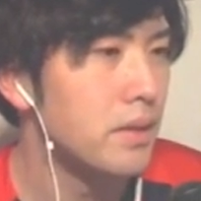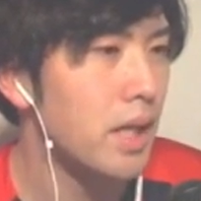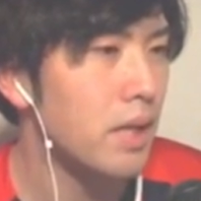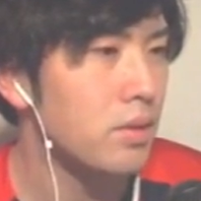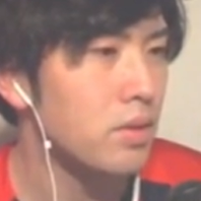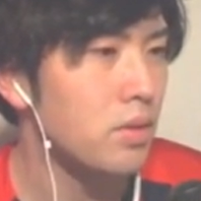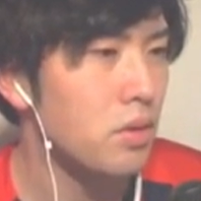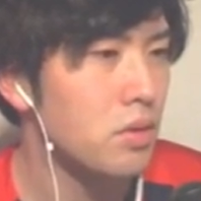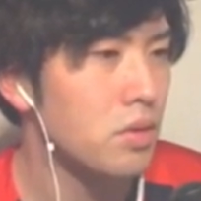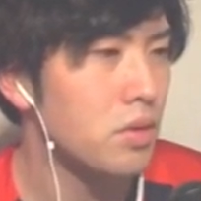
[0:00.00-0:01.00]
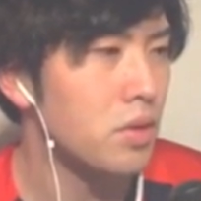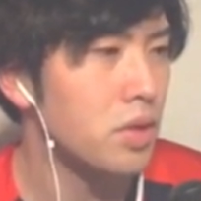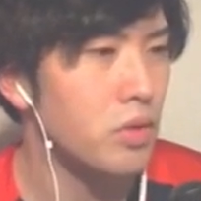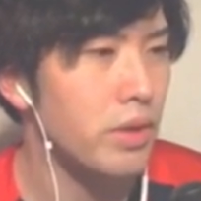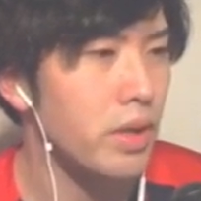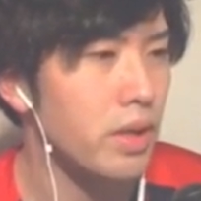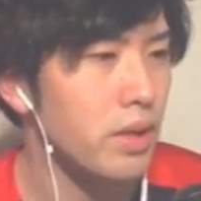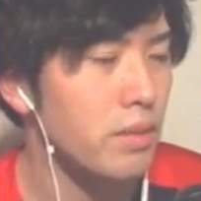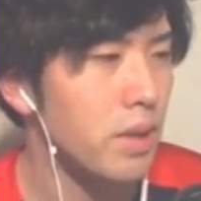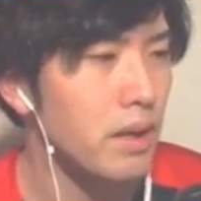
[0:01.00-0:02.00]
あのすごく黒い人は
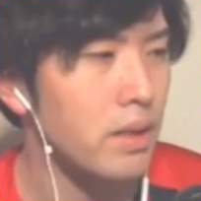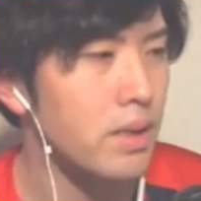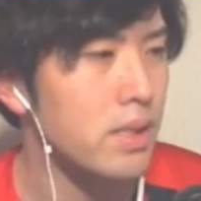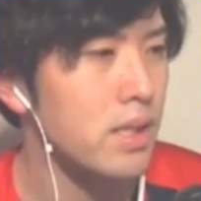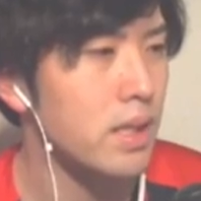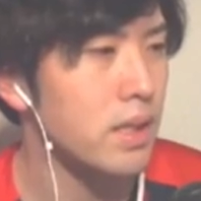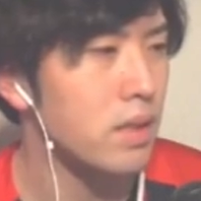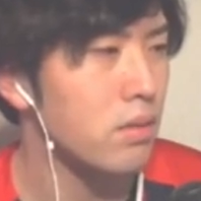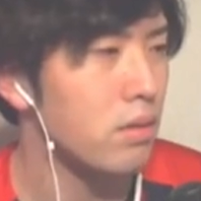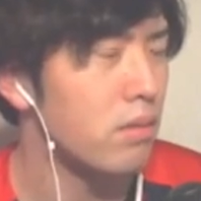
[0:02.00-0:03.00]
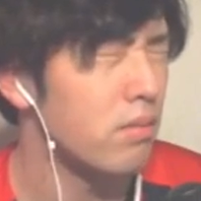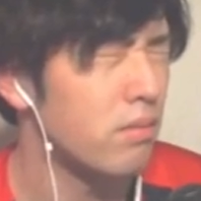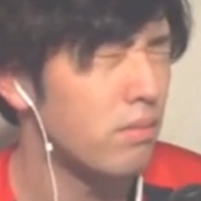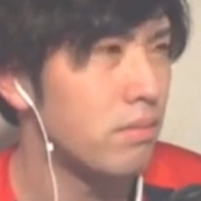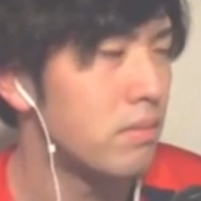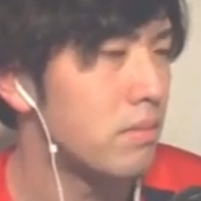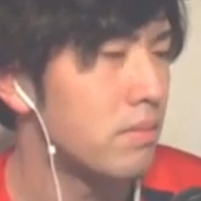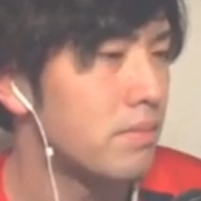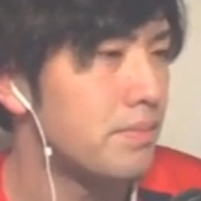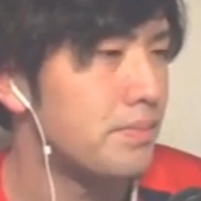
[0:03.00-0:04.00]
バルデスだね、きっと。う
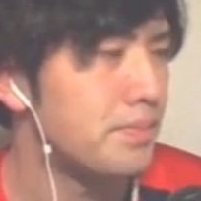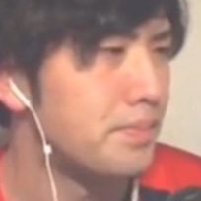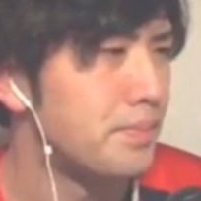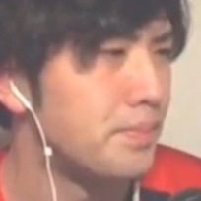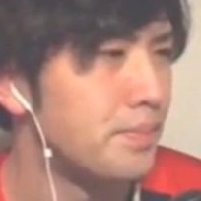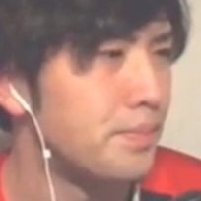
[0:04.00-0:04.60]
ん、